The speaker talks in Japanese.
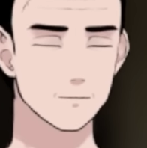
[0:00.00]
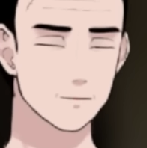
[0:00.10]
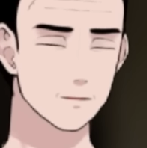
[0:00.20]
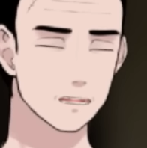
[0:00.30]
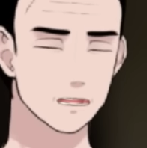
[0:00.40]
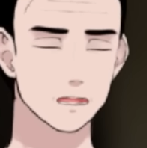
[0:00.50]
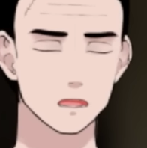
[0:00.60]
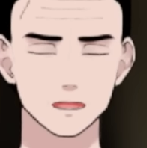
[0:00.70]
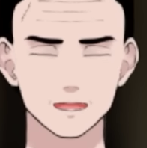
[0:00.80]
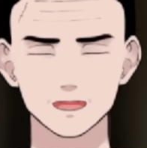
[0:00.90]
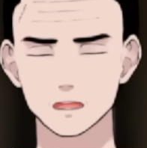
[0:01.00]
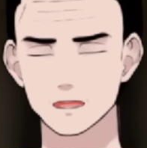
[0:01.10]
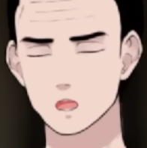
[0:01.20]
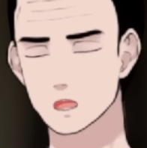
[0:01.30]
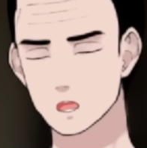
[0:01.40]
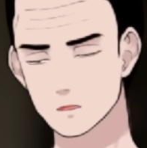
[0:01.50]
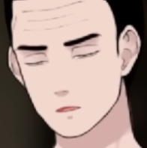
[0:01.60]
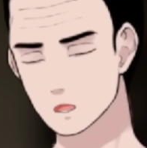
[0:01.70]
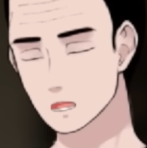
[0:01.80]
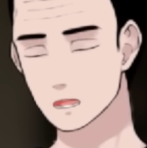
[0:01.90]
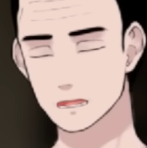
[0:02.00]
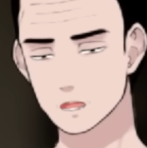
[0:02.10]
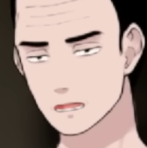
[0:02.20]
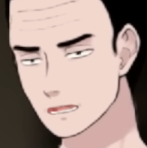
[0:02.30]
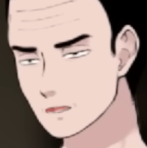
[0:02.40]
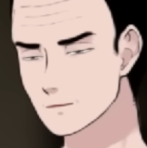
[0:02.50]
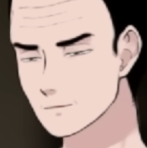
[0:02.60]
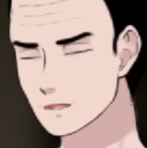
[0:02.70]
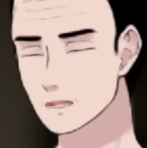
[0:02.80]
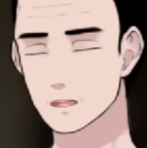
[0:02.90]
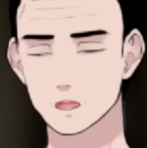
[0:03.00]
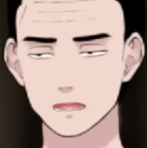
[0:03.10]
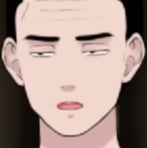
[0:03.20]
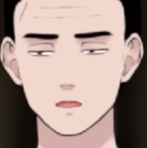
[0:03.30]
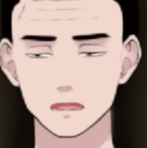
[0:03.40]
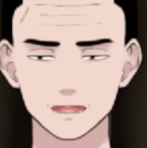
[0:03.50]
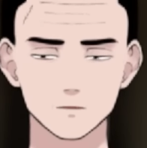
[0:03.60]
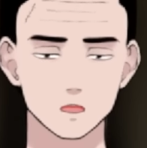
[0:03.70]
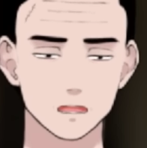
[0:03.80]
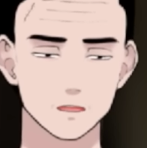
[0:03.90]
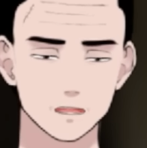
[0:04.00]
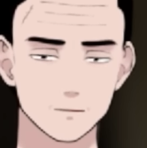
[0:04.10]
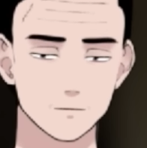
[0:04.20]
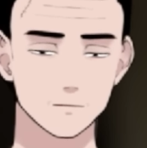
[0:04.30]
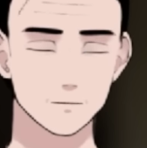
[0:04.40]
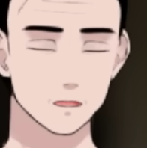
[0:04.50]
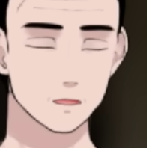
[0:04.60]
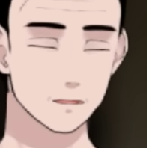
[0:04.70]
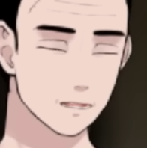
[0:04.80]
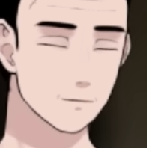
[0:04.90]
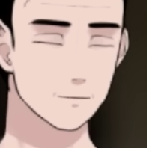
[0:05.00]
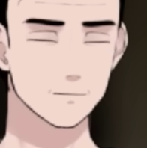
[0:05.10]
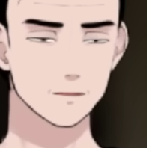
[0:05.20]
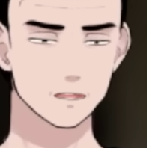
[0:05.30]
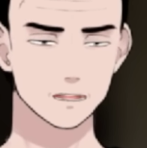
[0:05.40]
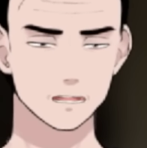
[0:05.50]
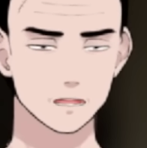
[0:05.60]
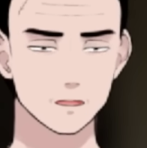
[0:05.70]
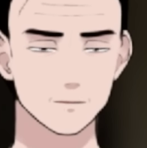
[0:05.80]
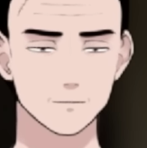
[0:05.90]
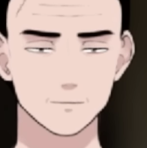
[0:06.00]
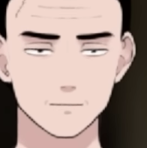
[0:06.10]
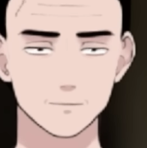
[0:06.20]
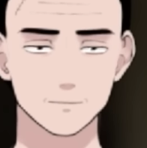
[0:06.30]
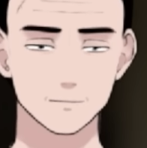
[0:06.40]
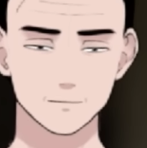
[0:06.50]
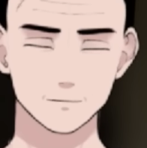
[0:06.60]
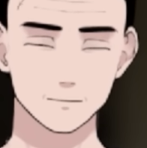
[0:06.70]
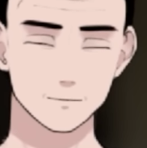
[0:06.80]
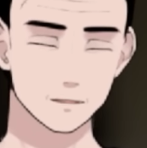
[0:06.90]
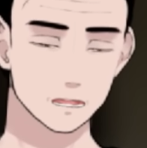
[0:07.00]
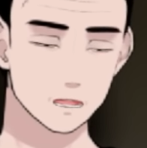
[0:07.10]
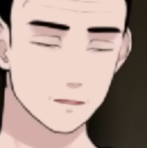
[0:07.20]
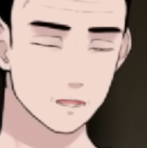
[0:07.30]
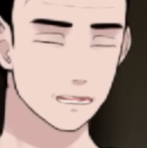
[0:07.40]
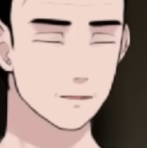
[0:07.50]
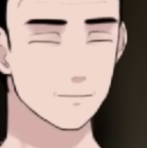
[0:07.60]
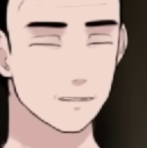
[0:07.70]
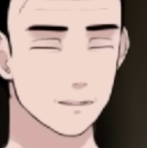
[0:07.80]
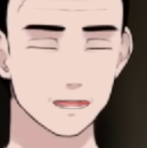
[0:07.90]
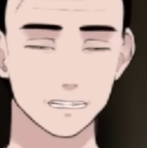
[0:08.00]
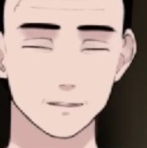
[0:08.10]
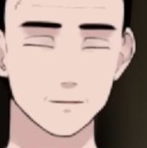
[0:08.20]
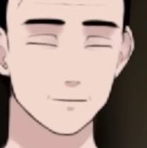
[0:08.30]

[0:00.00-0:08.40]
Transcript: 医療的な悪いっていうことを言ってるんじゃないですよ。聞く感度が悪いっていうことを言ってるんです。うん。全然違います。